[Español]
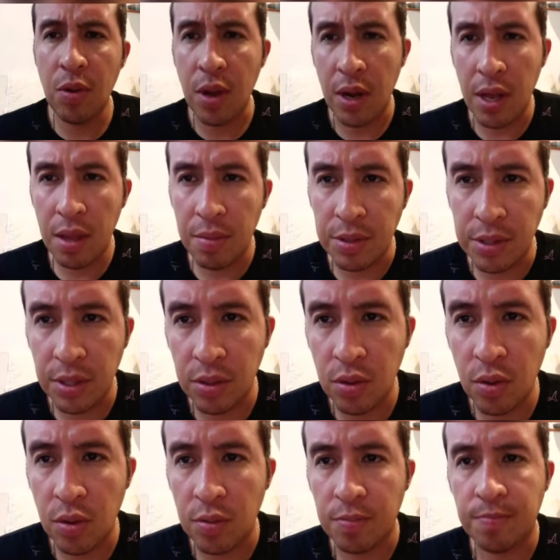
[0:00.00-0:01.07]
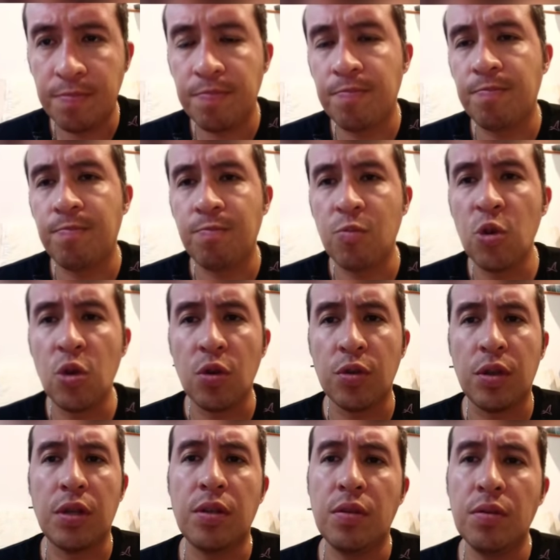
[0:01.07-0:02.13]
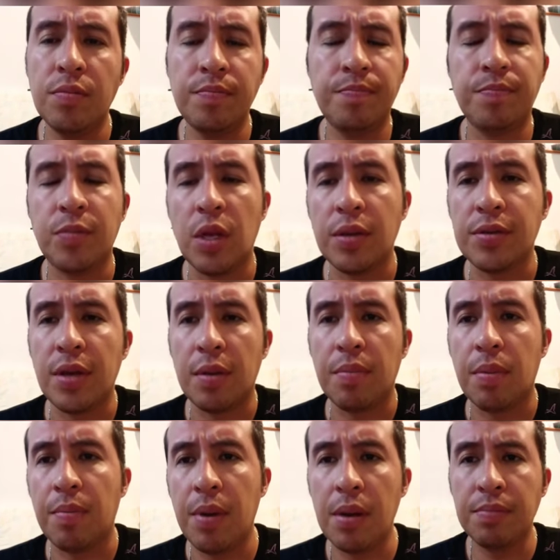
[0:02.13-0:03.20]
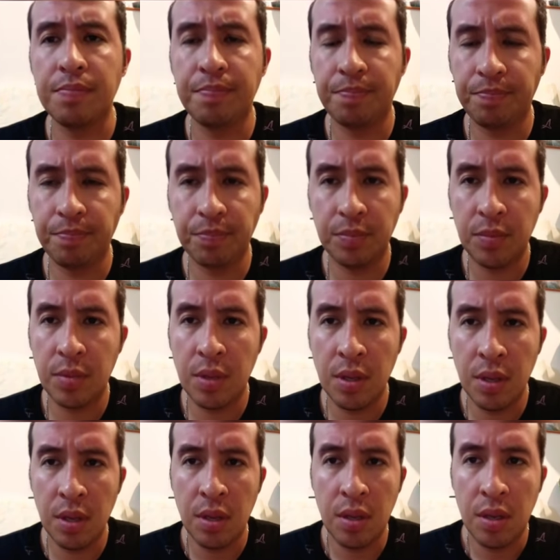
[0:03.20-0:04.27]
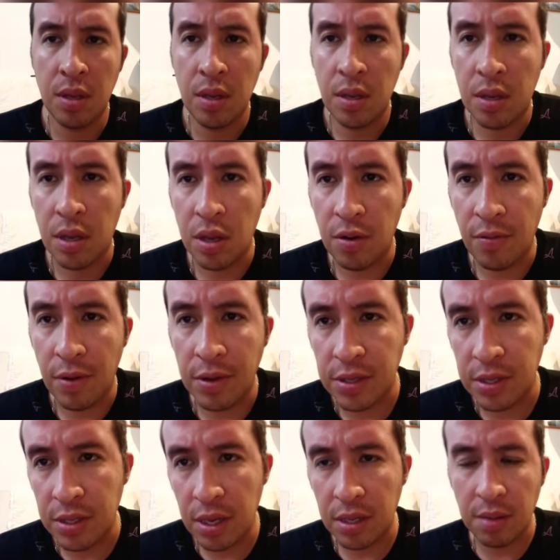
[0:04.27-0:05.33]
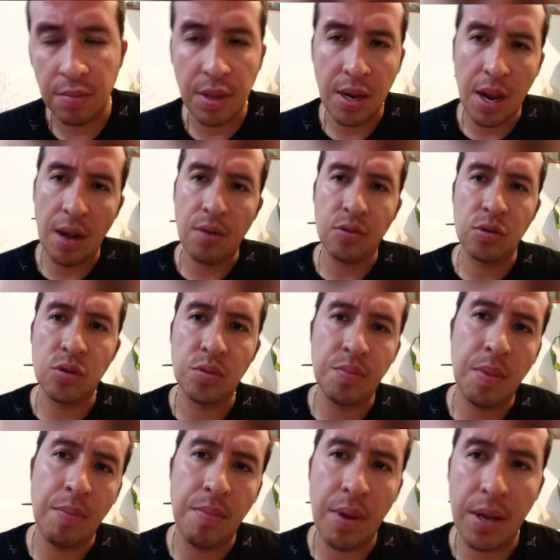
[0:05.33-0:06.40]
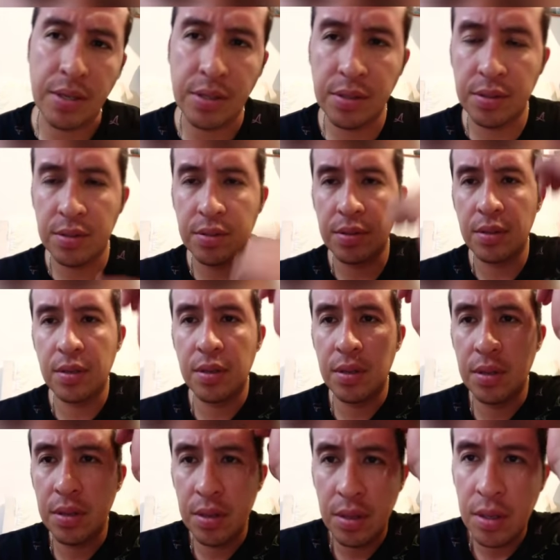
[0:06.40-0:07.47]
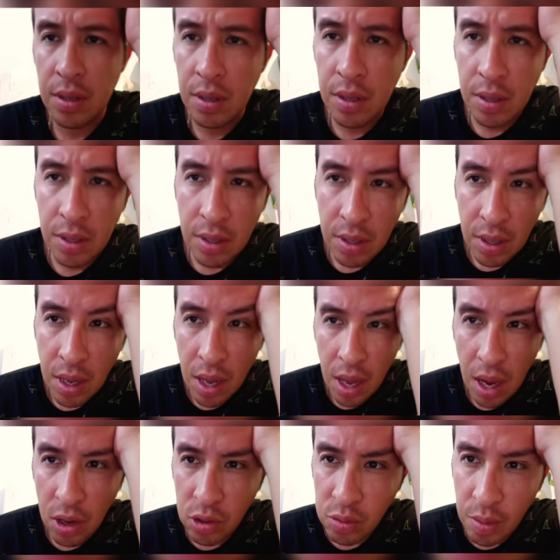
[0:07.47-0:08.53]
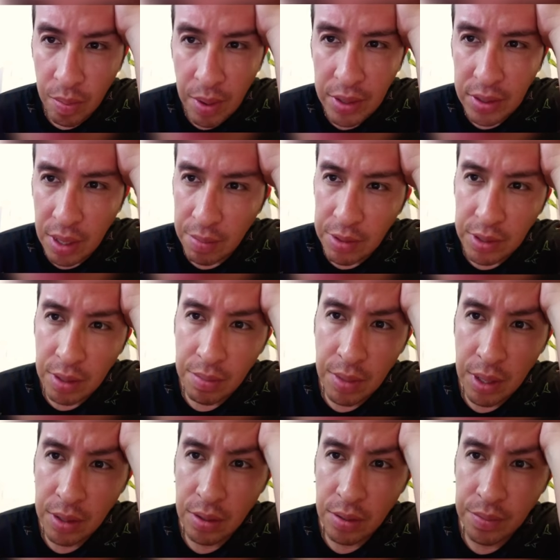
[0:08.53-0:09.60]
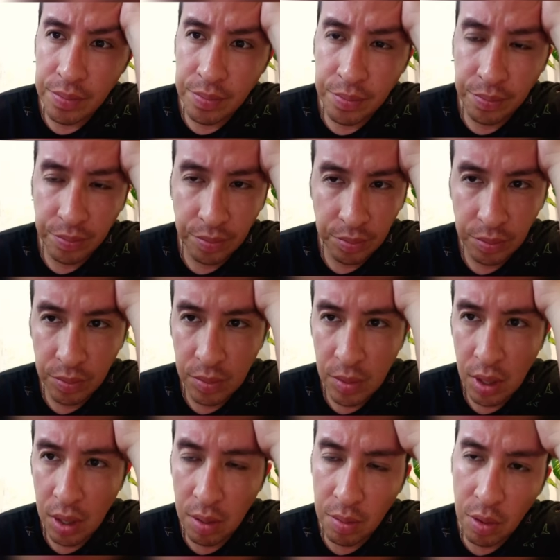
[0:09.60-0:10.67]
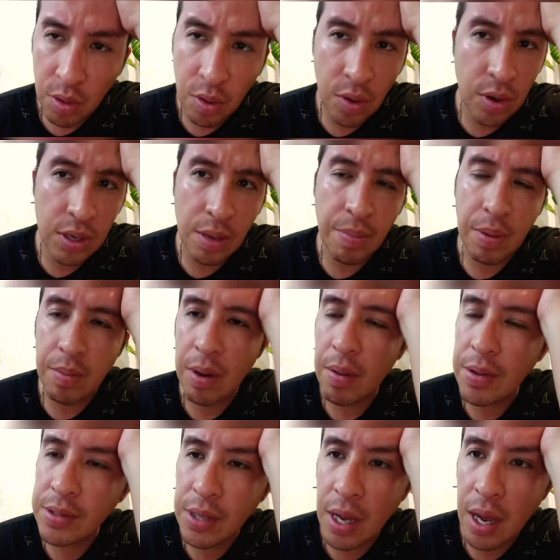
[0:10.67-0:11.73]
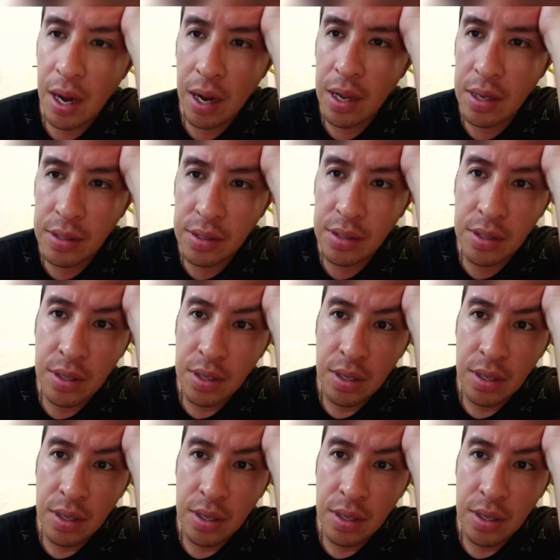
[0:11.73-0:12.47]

que nada me siento muy contento de ser papá. Quiero felicitar también a los papás, a los papás que me están viendo. A lo mejor es la primera vez que agarras,